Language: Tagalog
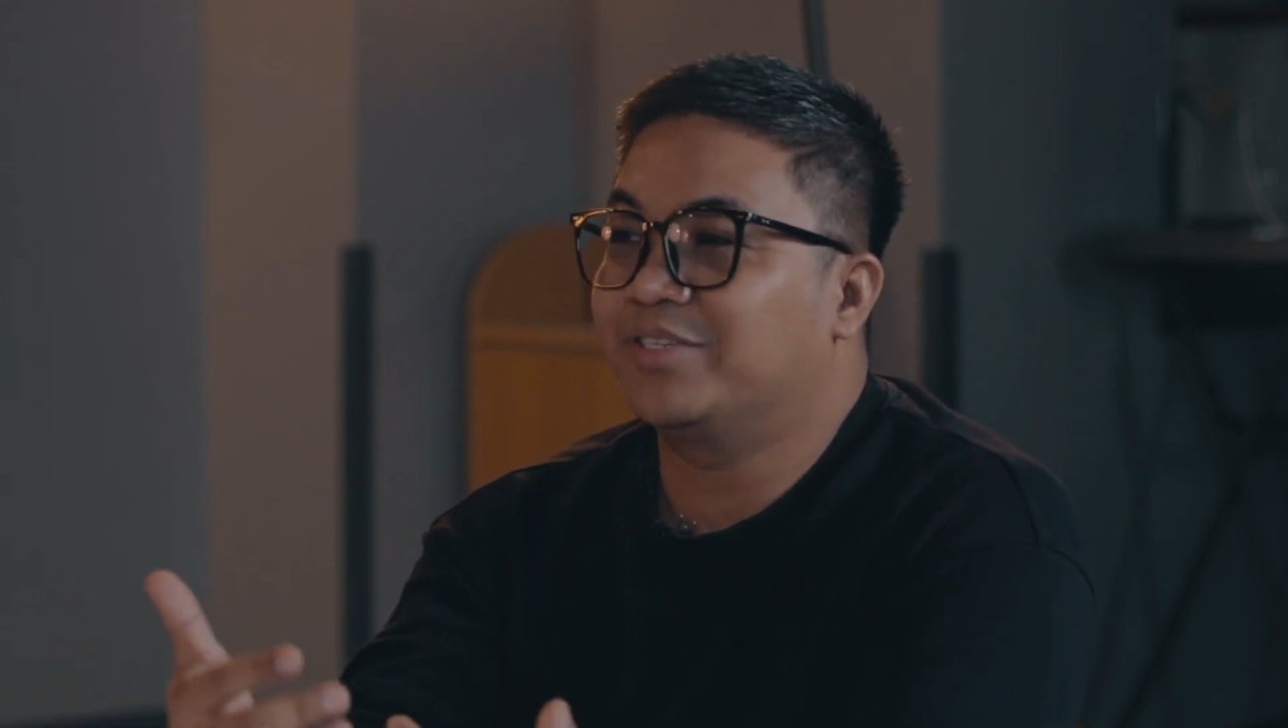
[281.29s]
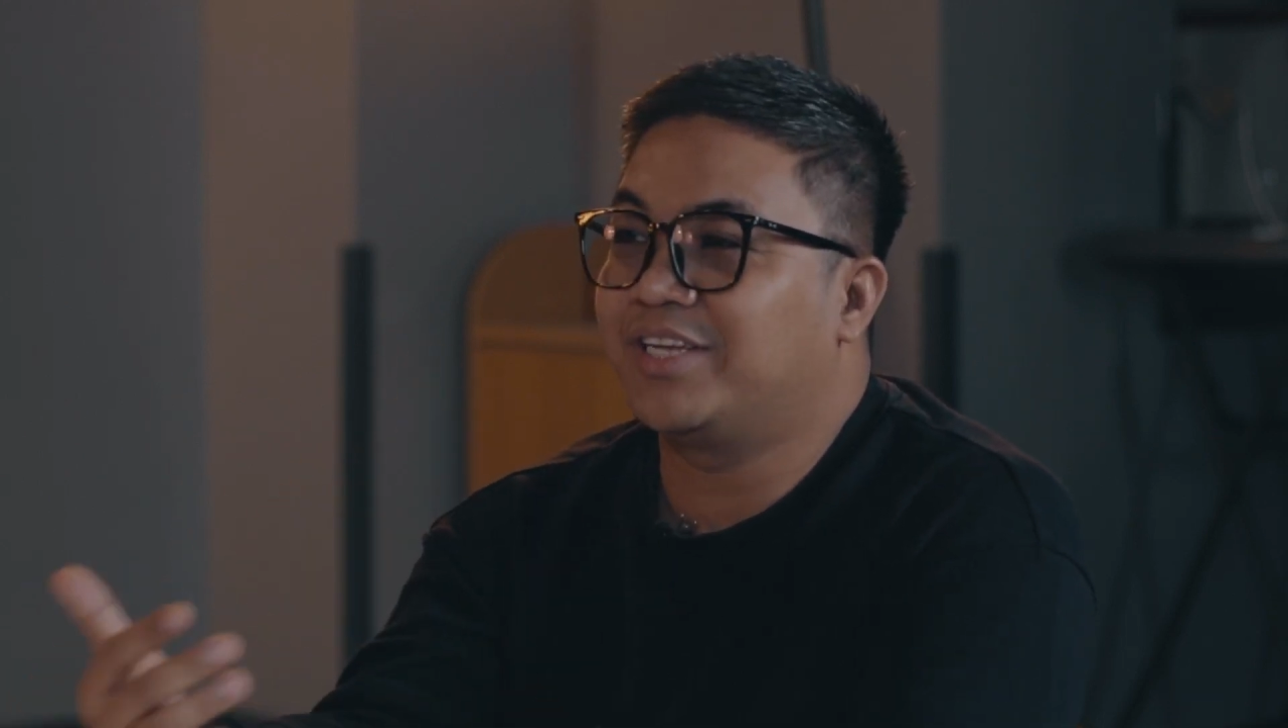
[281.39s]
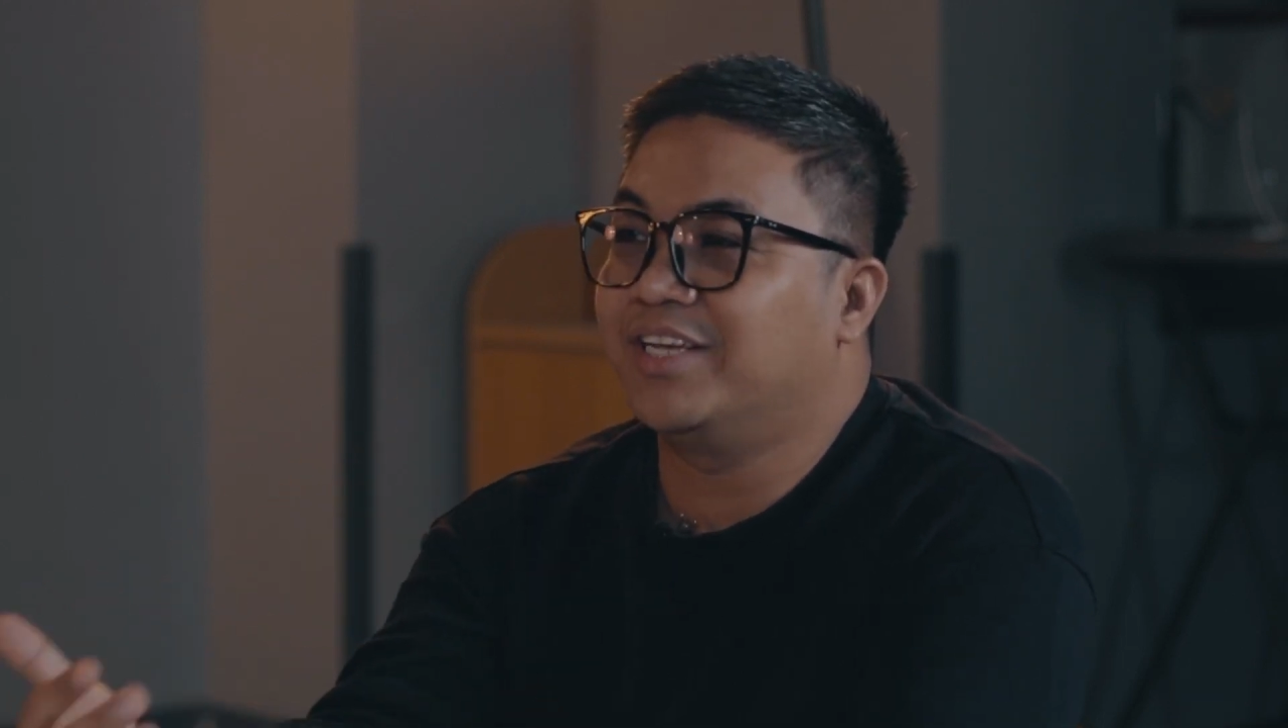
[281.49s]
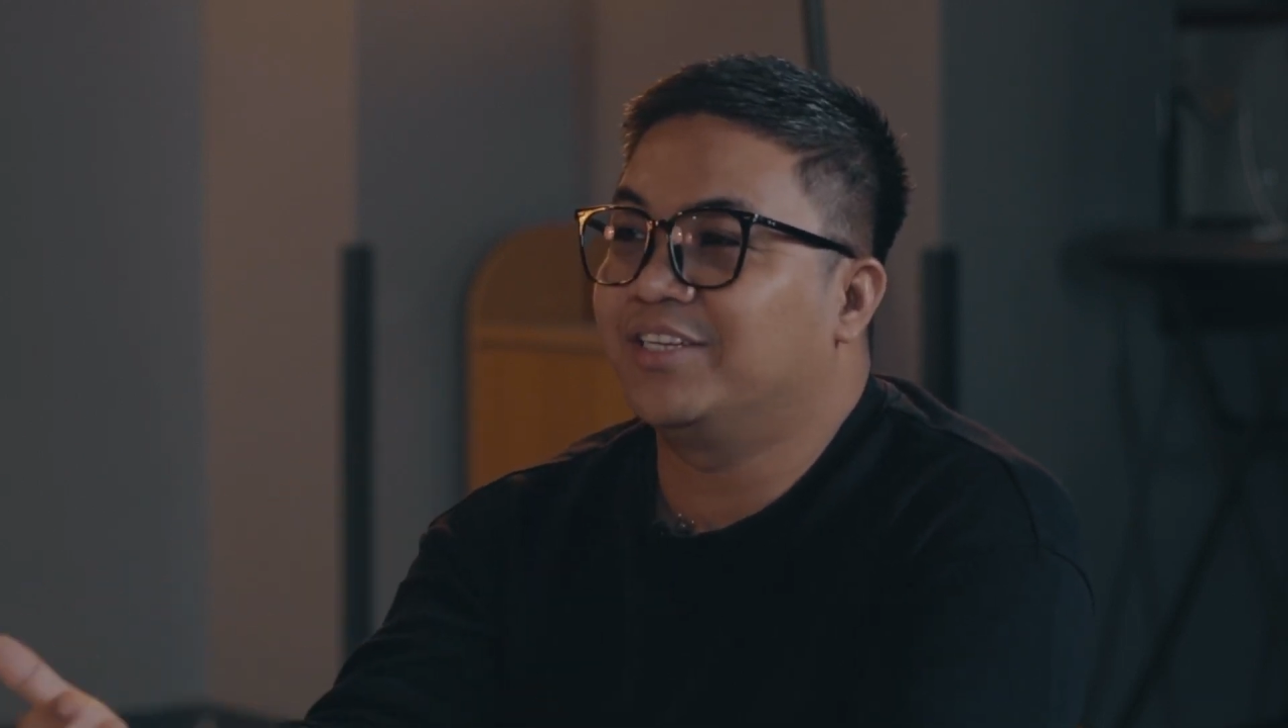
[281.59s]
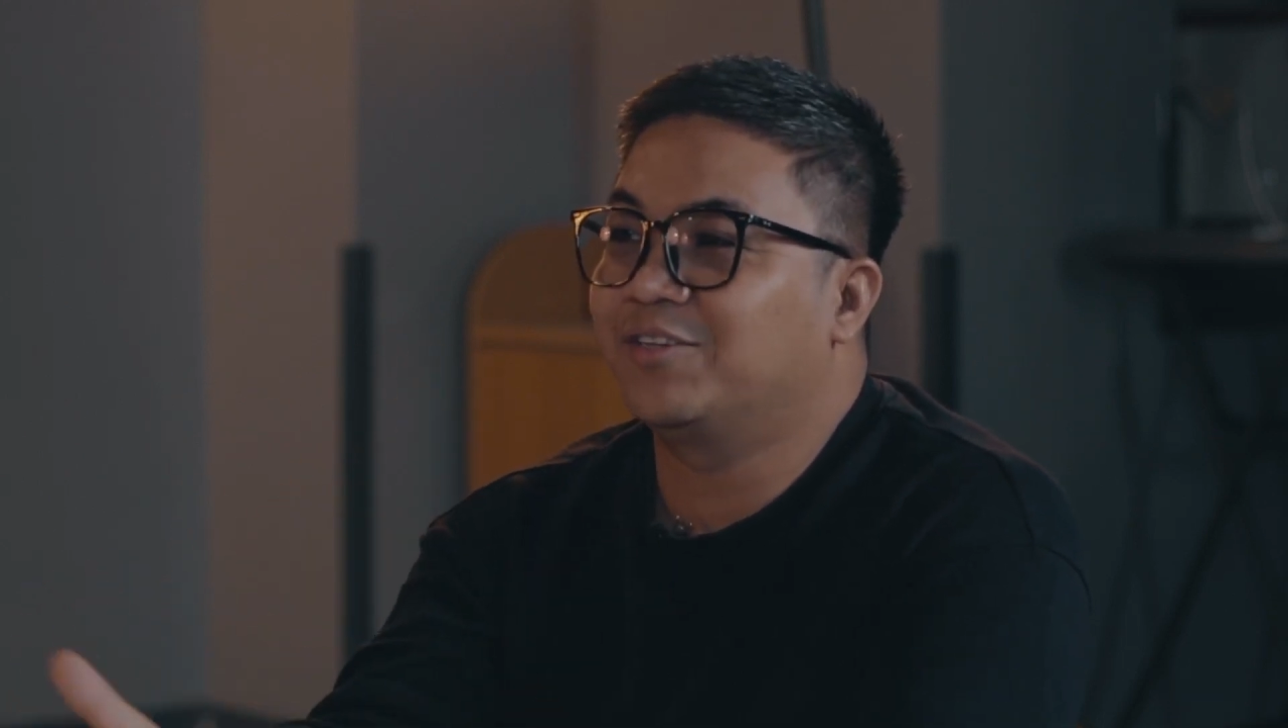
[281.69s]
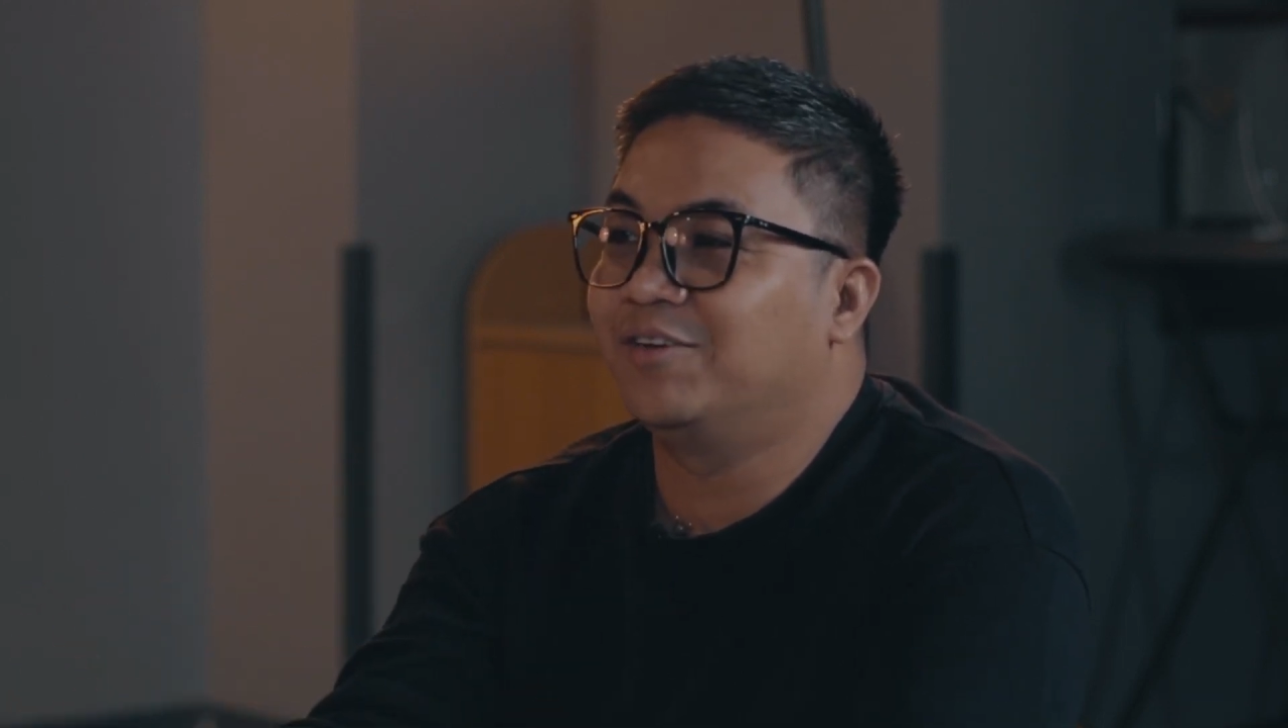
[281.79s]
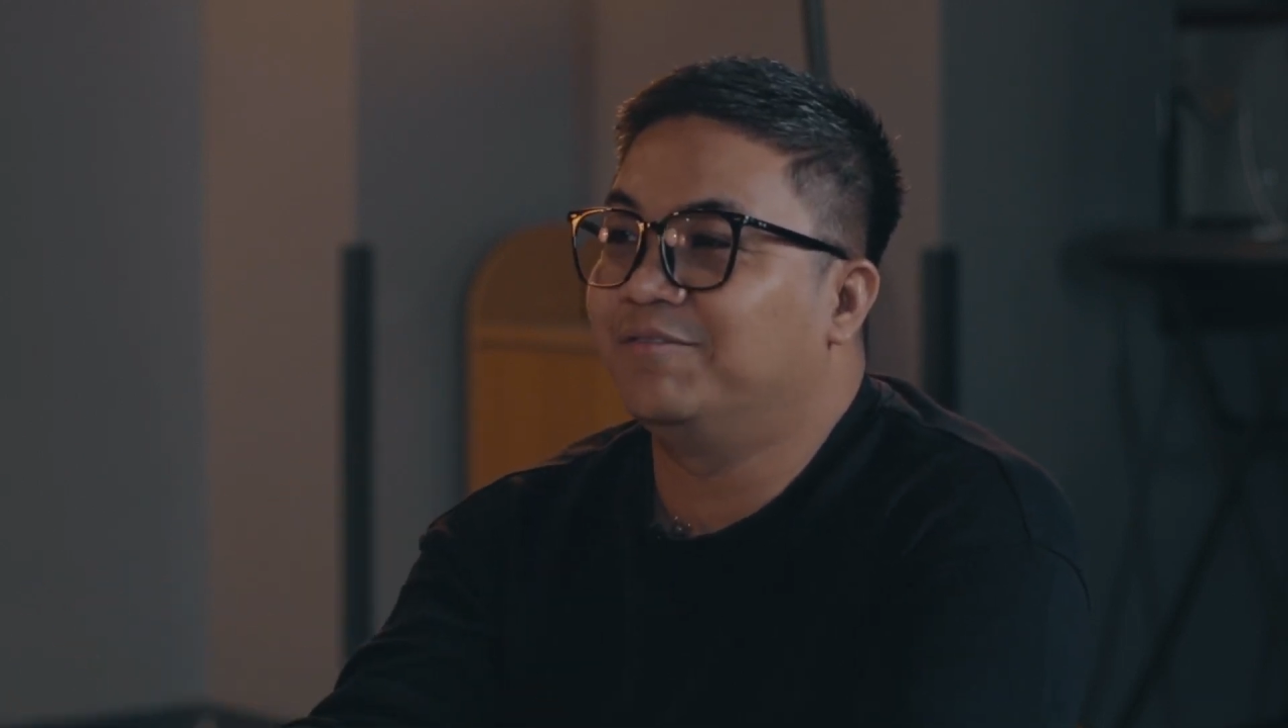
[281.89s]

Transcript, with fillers: skills